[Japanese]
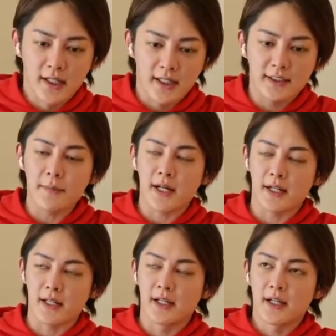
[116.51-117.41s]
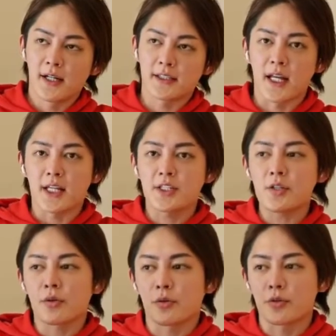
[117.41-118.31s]
えつまり、じゃあ1
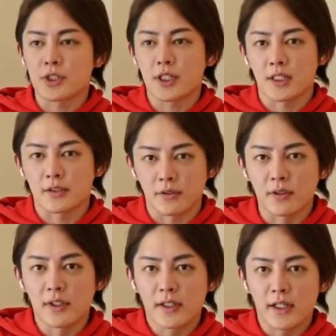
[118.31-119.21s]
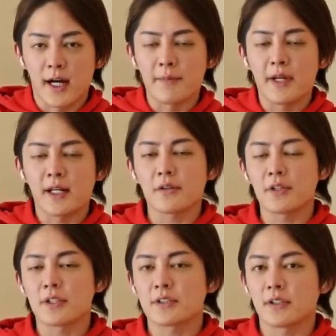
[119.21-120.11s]
ドル欲しいですと。アメリカの
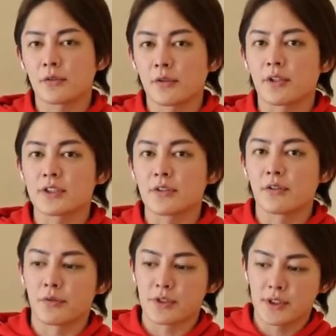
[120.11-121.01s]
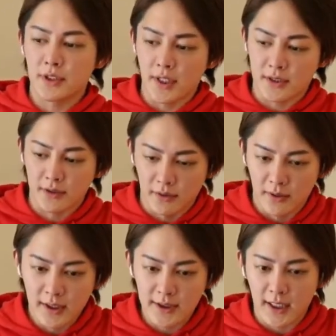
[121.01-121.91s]
ドル1ドル欲しいですよ。
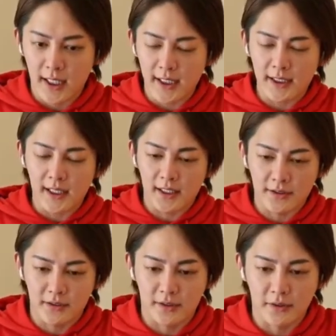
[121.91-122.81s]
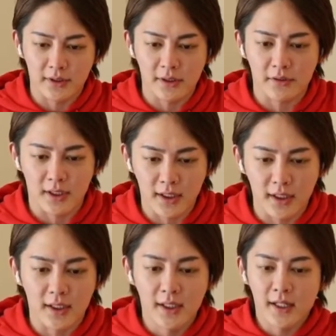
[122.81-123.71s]
じゃあ買いたいですってた時
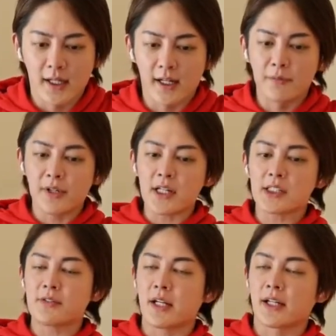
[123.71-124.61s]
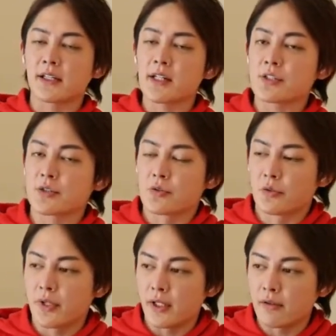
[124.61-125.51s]
に、えー、昔は
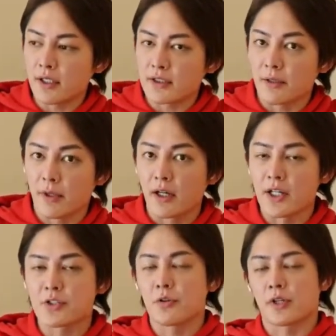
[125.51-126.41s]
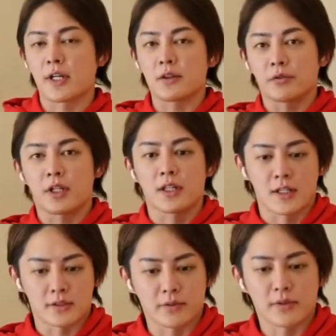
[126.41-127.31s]
75円出せば1ドルゲットできた
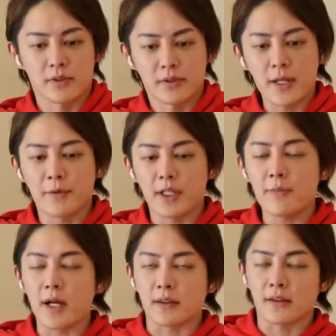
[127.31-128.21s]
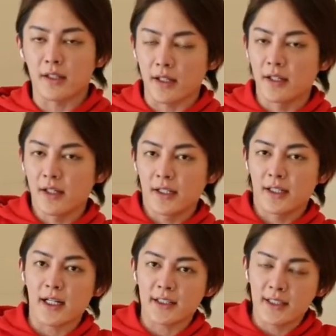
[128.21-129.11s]
んですよ。でも今って
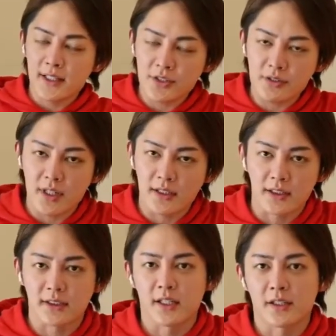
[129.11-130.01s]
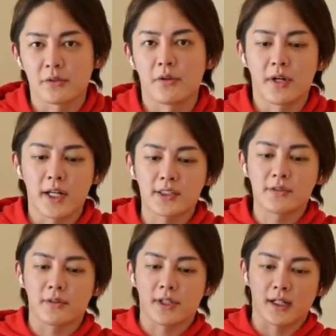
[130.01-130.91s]
130円出さないと1
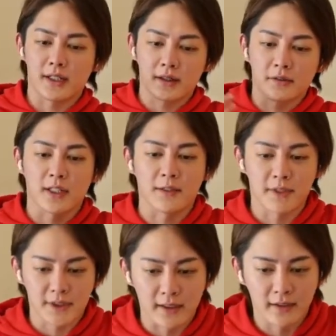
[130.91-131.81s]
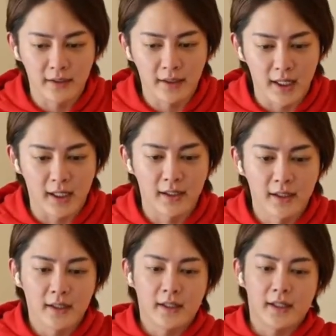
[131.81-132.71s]
ドルがゲットできません。はい。
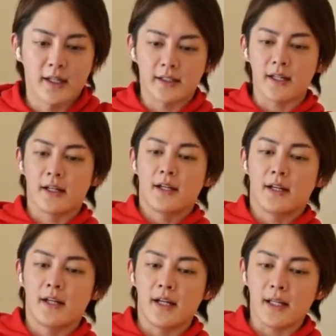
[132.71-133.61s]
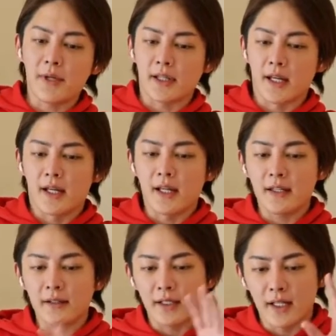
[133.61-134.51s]
えで、え今ね、
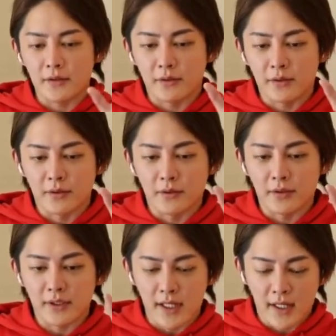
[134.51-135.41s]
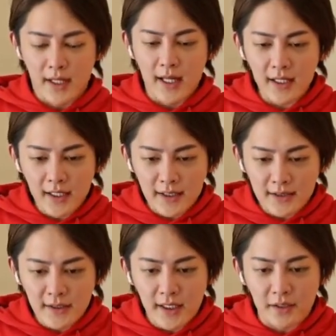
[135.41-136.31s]
円、えっ、ー、と、で、円
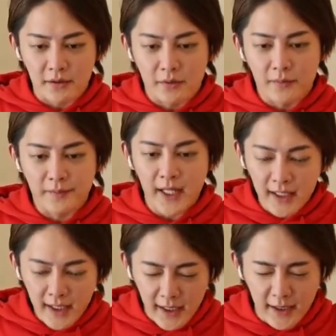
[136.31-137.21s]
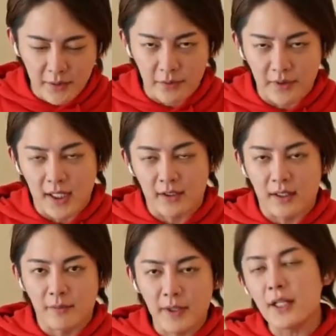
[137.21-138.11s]
安になると何がいいことがある
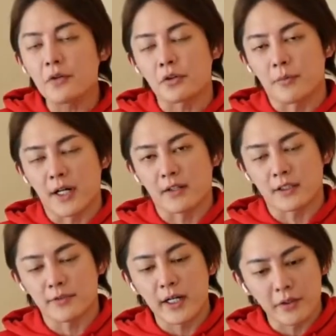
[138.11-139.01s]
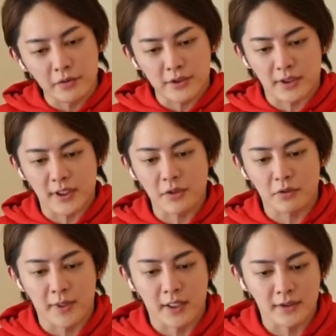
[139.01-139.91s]
か。まあ、いいこともあるんです。悪いことじゃなくていいこ
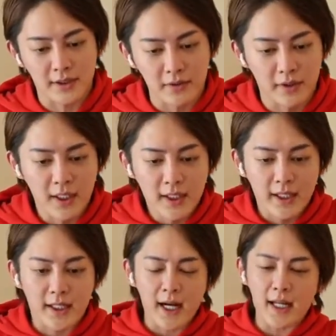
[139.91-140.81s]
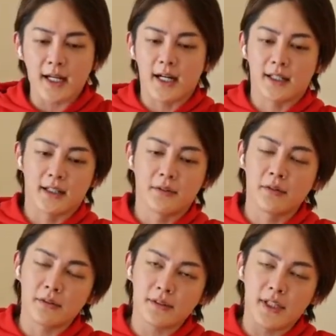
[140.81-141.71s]
ともあるんですけど、海外で日
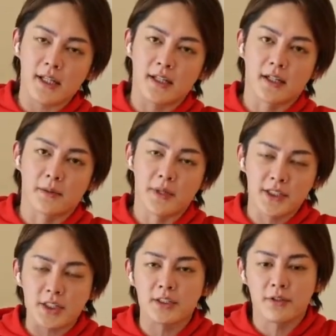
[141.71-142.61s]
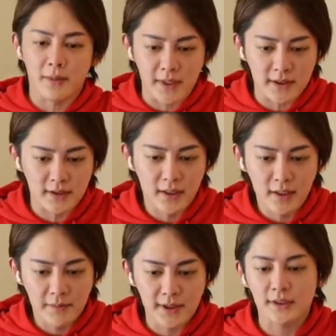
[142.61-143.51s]
本の製品がめちゃくちゃ売れます。
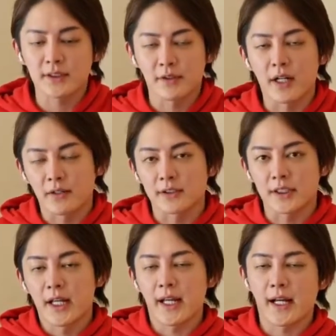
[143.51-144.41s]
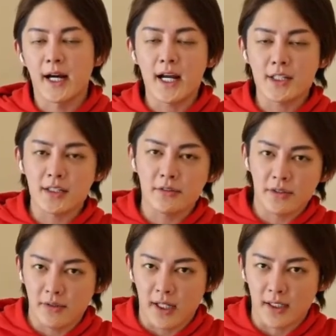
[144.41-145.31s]
めちゃくちゃ売れるんです。え外人の
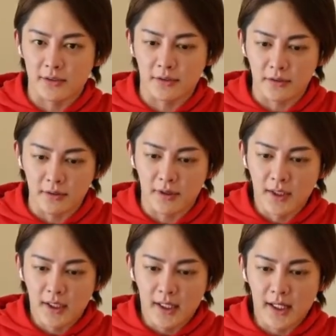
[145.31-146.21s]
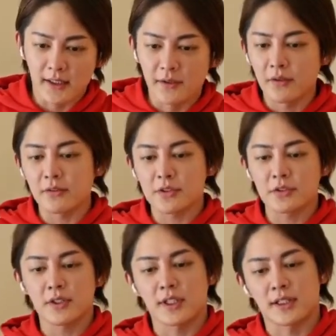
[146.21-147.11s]
人からすると、え日本の
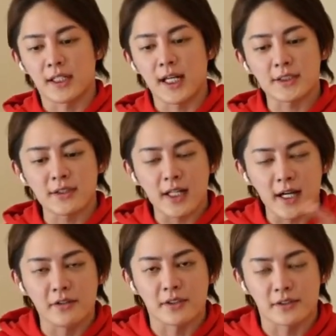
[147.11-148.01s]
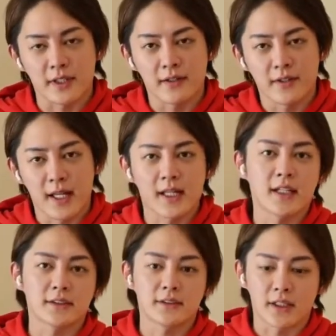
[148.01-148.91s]
商品って安く買えるんですよね。円
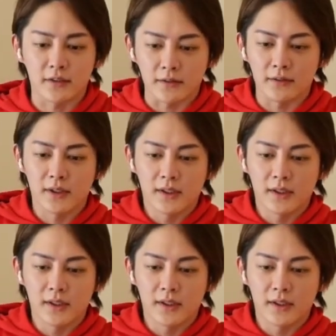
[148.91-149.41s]
安になると。